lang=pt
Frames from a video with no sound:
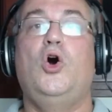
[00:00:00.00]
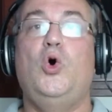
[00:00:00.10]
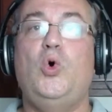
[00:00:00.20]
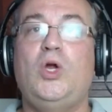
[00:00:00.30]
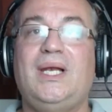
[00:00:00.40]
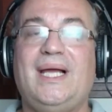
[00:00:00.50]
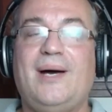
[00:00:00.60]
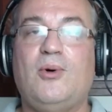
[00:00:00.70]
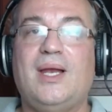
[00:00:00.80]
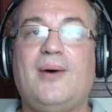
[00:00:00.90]
Olá,
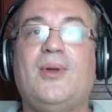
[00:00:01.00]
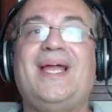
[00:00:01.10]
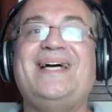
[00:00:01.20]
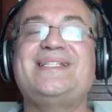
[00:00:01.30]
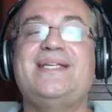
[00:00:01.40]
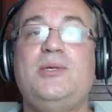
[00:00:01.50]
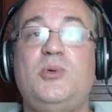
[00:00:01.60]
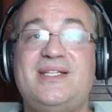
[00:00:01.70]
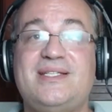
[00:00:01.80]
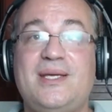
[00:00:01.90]
olá, olá,
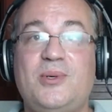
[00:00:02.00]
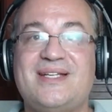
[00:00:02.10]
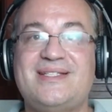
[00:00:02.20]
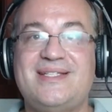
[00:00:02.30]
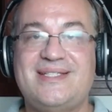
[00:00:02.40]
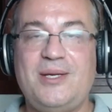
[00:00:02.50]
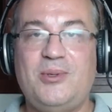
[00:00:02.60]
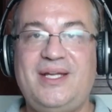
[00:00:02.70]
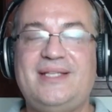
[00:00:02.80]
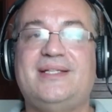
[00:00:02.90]
senhores, senhoras e
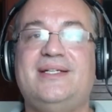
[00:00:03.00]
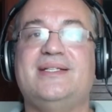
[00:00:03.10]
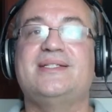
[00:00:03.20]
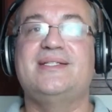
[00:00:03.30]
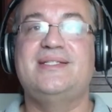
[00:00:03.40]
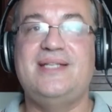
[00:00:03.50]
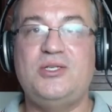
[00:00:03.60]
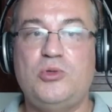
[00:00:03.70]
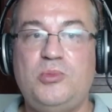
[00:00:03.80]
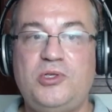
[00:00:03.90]
senhoritas!
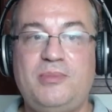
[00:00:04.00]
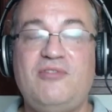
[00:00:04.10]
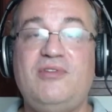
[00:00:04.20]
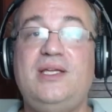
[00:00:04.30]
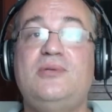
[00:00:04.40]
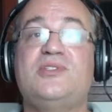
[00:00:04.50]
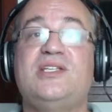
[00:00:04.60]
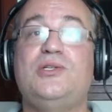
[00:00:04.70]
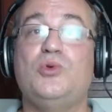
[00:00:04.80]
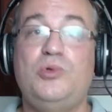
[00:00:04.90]
Sejam muito bem-vindos,
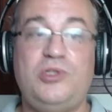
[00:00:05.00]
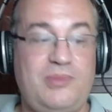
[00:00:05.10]
sejam muito